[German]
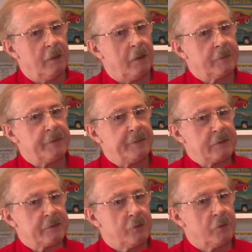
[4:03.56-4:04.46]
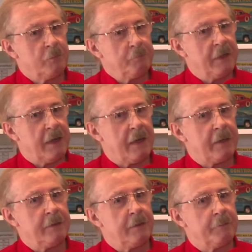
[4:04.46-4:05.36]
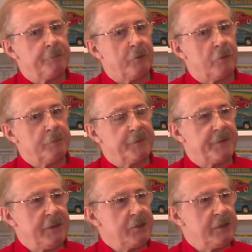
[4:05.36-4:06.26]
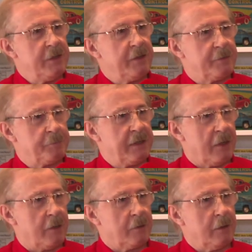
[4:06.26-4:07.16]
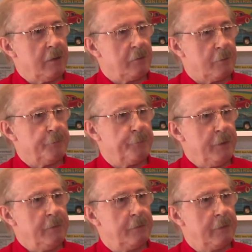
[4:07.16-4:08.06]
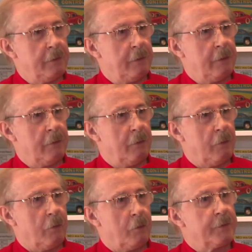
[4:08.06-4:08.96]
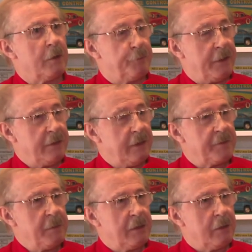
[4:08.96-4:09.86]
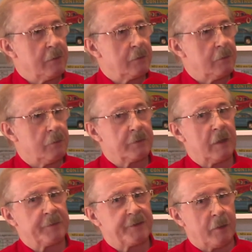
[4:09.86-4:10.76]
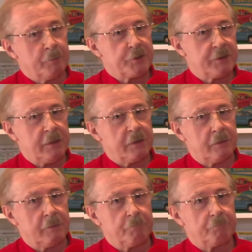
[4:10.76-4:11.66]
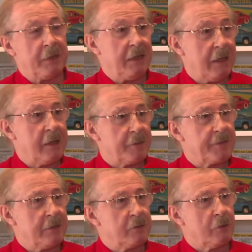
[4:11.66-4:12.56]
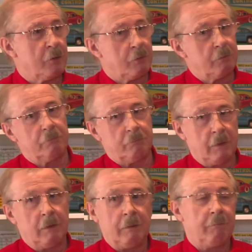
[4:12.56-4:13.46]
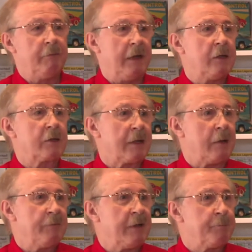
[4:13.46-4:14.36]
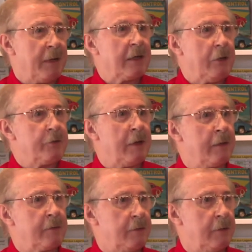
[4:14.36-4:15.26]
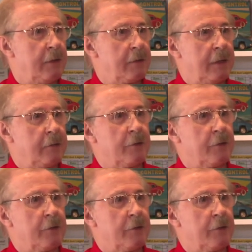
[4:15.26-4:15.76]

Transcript: Also es ist so, wir haben vom Dienstag zum Mittag an offen und am Freitag zum Mittag und am Samstag bin ich jetzt auch noch da. Je nachdem, wenn es mehr Leute hat, äh, dann